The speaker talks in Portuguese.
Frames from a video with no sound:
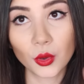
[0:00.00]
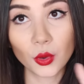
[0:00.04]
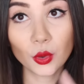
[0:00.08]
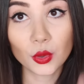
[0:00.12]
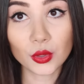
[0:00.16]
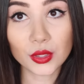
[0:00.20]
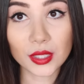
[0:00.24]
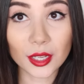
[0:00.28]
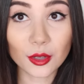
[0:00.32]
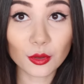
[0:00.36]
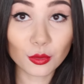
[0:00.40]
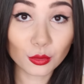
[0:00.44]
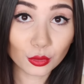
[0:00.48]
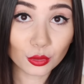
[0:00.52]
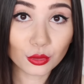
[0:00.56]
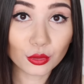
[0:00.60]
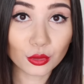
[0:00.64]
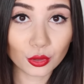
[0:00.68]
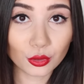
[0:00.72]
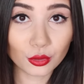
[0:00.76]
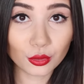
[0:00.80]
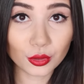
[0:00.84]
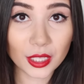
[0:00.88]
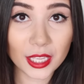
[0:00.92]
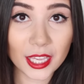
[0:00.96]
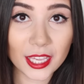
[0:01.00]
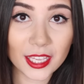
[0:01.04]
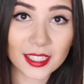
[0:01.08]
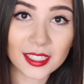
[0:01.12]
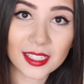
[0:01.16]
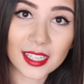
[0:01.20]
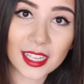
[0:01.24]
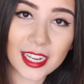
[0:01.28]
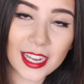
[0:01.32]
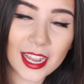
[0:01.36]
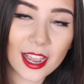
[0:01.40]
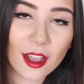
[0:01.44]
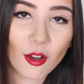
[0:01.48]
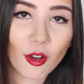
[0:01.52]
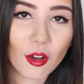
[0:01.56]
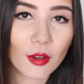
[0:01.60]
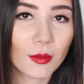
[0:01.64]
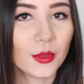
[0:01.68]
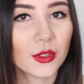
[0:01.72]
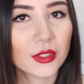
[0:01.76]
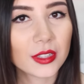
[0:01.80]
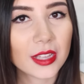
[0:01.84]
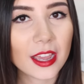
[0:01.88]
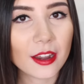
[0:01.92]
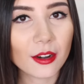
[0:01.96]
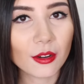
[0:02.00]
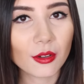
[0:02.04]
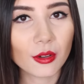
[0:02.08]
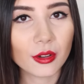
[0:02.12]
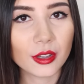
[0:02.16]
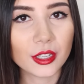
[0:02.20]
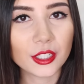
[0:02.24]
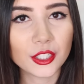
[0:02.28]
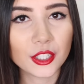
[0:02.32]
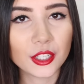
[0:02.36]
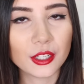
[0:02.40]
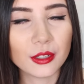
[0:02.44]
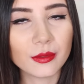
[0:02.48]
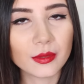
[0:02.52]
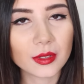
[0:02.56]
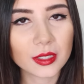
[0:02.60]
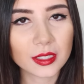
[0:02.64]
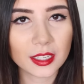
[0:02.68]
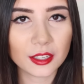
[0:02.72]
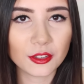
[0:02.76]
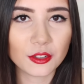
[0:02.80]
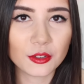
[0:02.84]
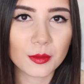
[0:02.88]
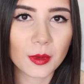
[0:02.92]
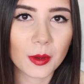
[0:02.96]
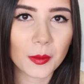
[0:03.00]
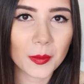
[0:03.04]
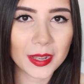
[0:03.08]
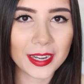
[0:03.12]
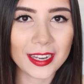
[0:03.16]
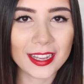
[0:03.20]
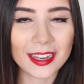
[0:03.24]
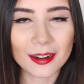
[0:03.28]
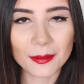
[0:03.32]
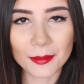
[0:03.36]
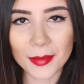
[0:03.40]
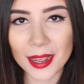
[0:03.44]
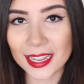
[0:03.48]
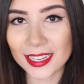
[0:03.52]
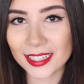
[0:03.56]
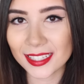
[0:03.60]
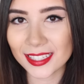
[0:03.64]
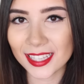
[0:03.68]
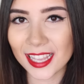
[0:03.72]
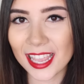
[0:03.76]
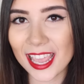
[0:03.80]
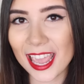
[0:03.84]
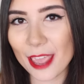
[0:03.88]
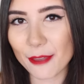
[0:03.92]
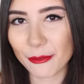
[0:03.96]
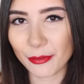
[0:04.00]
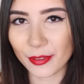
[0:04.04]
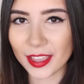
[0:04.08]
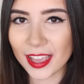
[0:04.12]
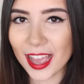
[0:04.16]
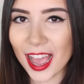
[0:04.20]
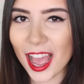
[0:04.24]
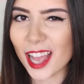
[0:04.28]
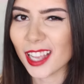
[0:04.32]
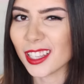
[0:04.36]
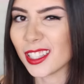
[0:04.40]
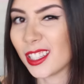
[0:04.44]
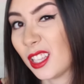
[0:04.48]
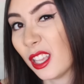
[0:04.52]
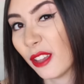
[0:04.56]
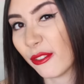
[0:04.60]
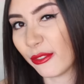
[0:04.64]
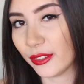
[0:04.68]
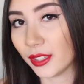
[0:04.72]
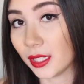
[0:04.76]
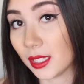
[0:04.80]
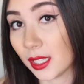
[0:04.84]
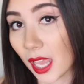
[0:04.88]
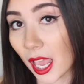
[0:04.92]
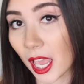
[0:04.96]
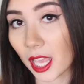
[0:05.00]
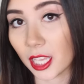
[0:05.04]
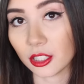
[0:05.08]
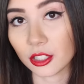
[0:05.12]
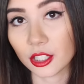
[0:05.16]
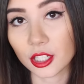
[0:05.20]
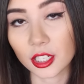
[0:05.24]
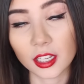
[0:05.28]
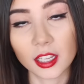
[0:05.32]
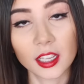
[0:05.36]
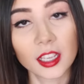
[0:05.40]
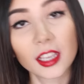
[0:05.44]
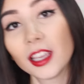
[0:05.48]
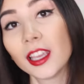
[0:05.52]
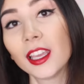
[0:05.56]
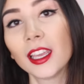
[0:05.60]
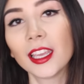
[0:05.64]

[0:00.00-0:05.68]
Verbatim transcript: O segundo truque seria como usar o corretivo assim de uma maneira mais eficaz e eficiente